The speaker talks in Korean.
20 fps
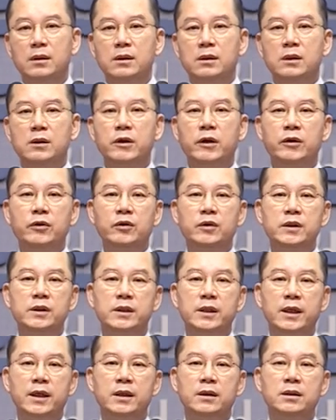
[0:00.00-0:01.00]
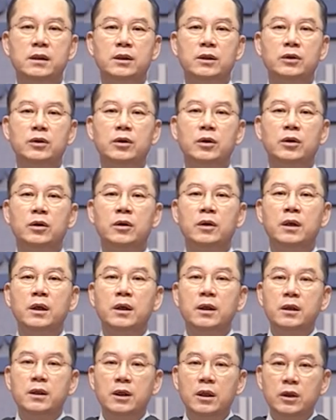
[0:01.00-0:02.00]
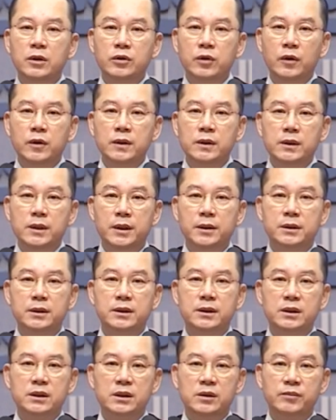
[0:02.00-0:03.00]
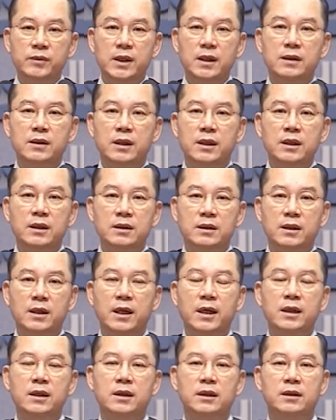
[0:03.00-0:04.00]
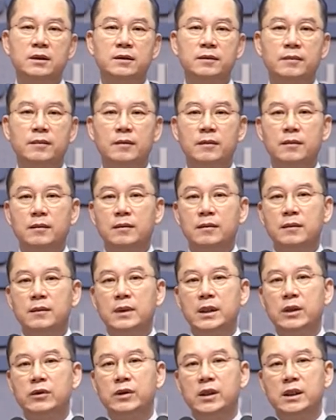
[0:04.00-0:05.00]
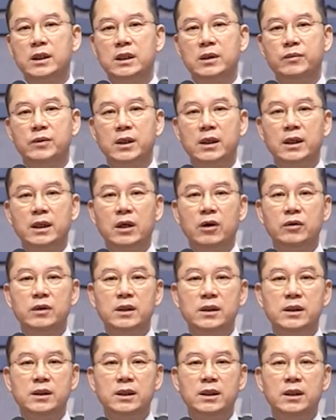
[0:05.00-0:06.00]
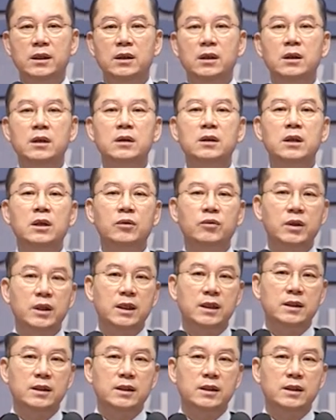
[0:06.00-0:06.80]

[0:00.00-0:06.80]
그 동시에 적어도 혈통적 의미에서의 이스라엘은 나중에 20절에 나오듯이 영원히